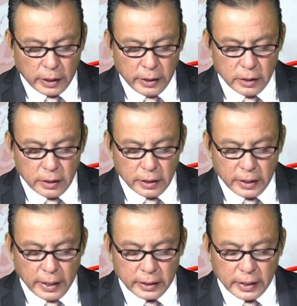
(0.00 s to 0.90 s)
kỹ lưỡng
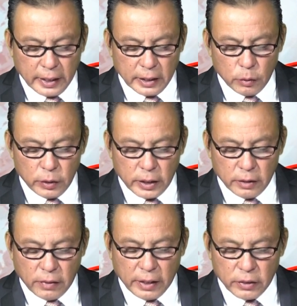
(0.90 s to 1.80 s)
để ngăn chặn cái nguy
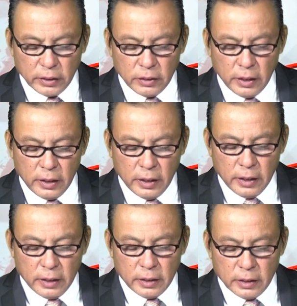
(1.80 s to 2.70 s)
cơ virus
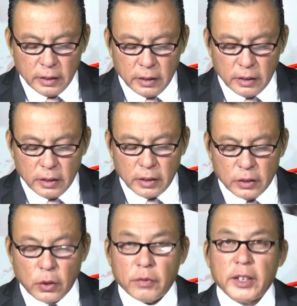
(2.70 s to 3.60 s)

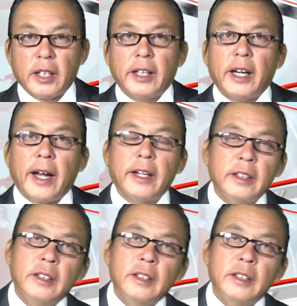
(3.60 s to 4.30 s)
uh, COVID lây lan.